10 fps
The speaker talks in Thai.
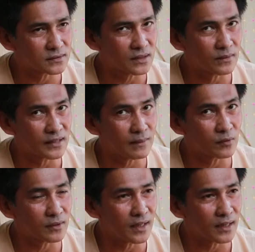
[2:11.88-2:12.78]
สื่อวัฒนธรรมต
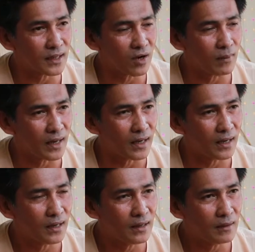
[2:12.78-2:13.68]
รงนี้เข้ามา
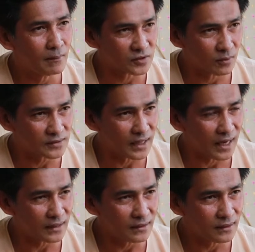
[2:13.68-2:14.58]
ผสมผสา
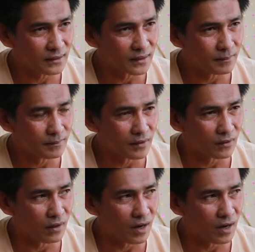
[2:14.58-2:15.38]
นนะครับ แล้วก็